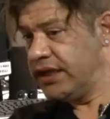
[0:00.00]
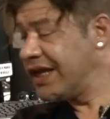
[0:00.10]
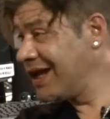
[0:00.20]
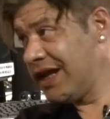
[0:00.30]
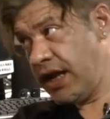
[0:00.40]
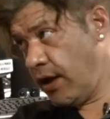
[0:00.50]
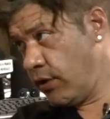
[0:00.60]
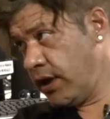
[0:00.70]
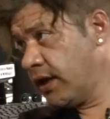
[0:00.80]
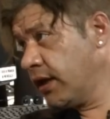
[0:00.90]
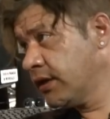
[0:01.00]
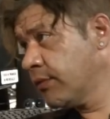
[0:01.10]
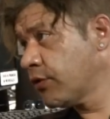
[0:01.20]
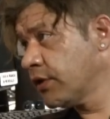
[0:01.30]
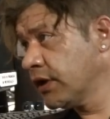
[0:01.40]
indeclinable a este
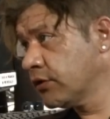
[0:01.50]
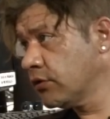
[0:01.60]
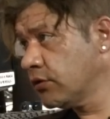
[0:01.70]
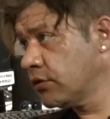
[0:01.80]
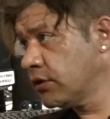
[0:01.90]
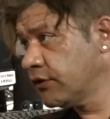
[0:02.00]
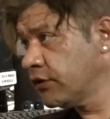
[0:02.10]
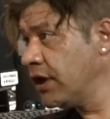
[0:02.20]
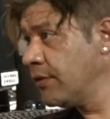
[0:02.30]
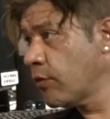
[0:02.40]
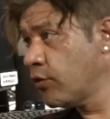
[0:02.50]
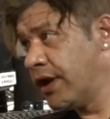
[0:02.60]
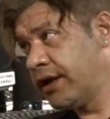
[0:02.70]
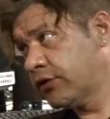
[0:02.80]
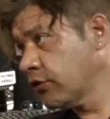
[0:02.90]
proyecto nacional y
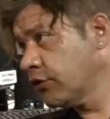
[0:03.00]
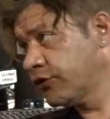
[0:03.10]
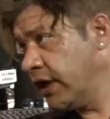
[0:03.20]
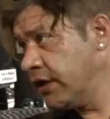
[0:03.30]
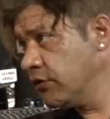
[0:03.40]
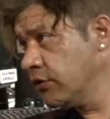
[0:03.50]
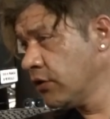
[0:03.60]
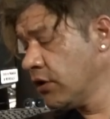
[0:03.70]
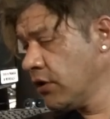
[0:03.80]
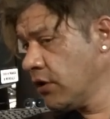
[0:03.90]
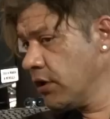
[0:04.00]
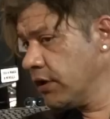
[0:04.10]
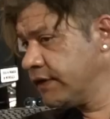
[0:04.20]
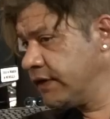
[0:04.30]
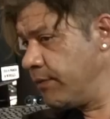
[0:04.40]
popular en estos 12 años,
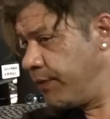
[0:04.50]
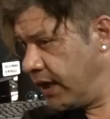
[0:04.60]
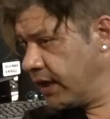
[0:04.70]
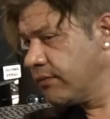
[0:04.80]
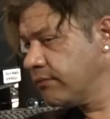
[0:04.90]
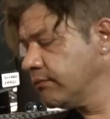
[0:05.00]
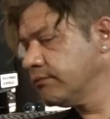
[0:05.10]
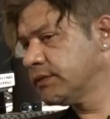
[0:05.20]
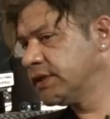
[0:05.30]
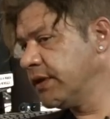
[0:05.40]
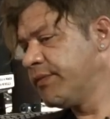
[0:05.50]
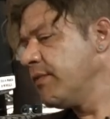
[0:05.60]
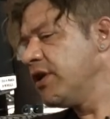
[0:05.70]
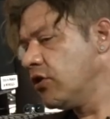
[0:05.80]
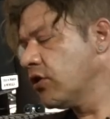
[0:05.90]
siempre siempre
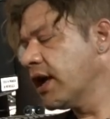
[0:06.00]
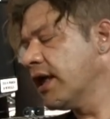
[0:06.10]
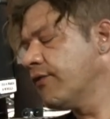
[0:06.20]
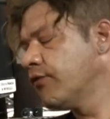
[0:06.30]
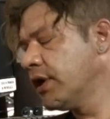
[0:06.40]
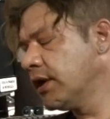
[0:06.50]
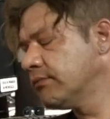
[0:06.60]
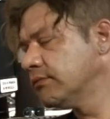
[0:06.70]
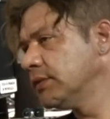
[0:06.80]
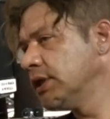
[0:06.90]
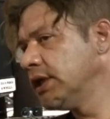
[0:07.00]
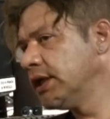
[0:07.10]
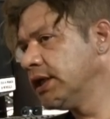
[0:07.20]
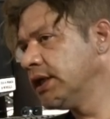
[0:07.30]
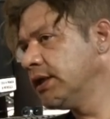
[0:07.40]
miro lo que queda afuera,
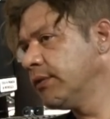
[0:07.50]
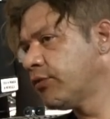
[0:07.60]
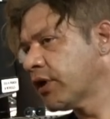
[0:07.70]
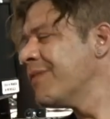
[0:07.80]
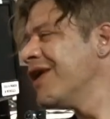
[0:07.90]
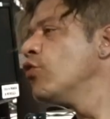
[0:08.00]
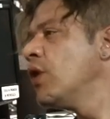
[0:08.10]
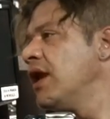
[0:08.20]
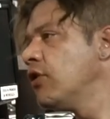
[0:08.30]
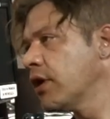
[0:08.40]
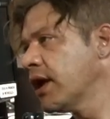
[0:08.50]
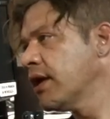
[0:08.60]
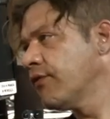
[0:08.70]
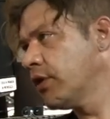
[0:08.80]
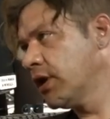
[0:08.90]
y porque me duele lo que
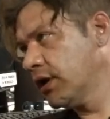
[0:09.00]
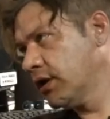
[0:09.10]
queda afuera.